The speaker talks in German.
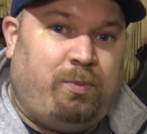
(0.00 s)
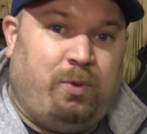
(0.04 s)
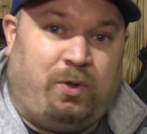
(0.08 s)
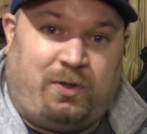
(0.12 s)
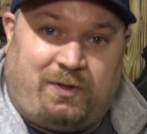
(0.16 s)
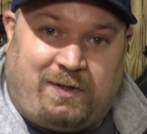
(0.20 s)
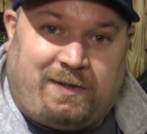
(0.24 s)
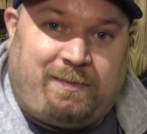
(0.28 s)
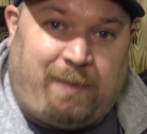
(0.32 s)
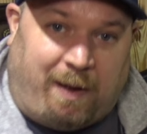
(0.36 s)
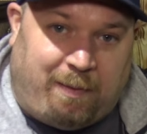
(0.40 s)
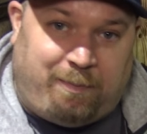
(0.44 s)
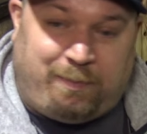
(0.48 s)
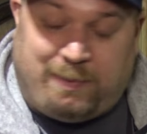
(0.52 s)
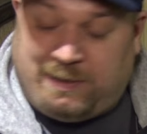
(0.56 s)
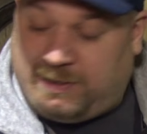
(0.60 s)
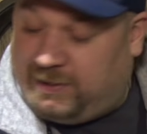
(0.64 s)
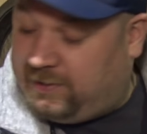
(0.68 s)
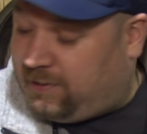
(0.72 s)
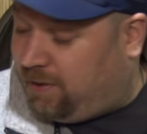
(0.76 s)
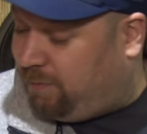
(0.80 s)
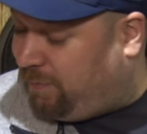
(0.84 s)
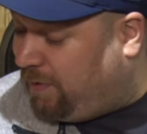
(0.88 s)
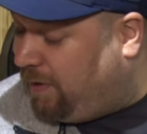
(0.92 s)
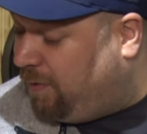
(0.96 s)
müsst ein
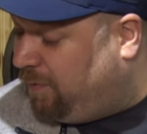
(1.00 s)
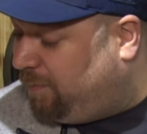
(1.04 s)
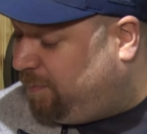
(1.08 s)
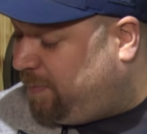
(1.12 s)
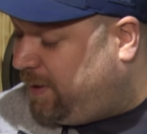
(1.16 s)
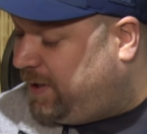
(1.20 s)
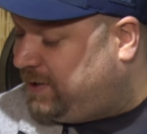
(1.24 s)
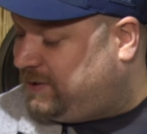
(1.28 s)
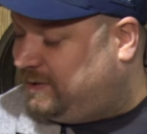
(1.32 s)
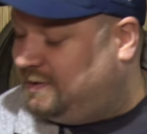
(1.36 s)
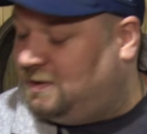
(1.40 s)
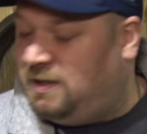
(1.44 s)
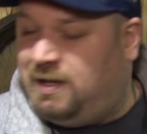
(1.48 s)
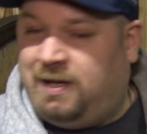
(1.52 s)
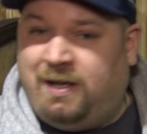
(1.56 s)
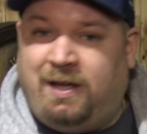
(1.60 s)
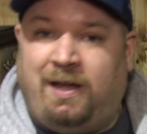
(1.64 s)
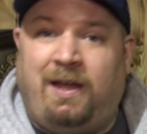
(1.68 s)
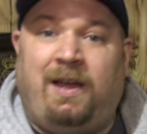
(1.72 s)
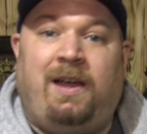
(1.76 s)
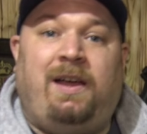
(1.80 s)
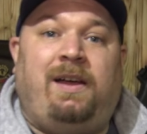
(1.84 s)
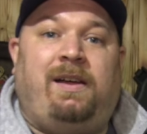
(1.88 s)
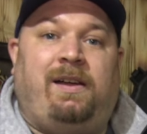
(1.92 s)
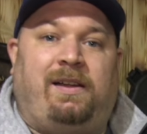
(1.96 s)
bisschen drauf aufpassen.
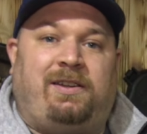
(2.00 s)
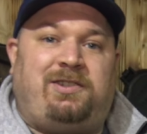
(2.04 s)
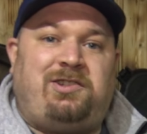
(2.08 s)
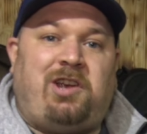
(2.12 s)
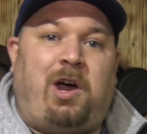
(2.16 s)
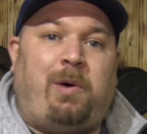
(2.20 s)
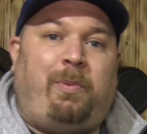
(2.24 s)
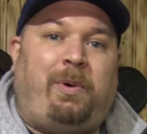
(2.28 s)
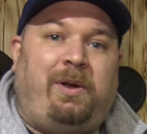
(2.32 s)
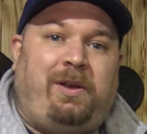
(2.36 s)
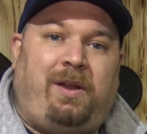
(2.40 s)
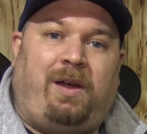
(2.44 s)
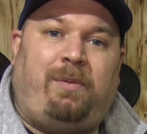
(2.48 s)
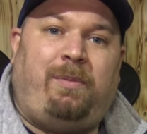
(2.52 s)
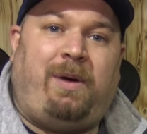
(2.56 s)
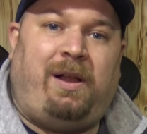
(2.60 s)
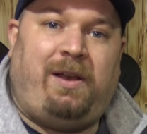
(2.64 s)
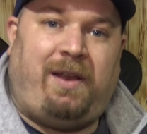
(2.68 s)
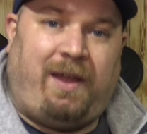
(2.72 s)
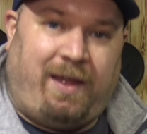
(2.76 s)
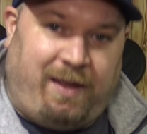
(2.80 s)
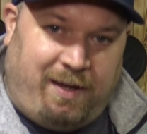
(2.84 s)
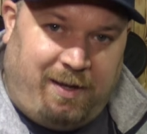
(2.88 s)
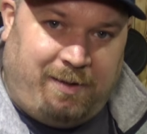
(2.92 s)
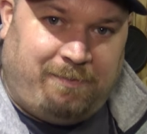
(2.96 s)
Jetzt schauen wir da mal
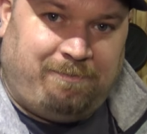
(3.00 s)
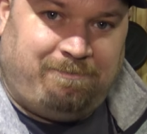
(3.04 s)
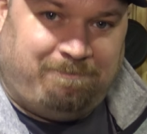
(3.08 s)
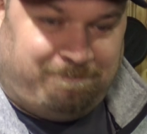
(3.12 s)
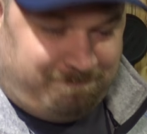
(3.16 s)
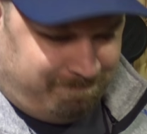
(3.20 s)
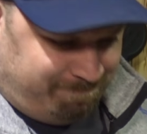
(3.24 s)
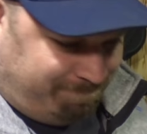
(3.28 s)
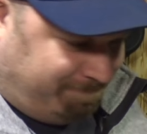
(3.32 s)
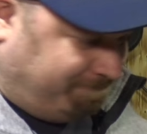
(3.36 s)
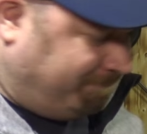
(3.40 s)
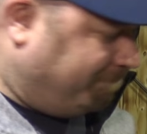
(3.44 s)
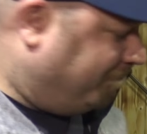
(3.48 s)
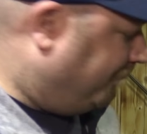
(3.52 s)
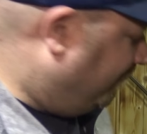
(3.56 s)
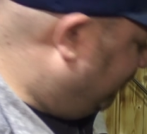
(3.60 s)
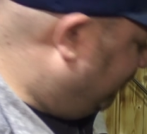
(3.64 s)
rein. Hm.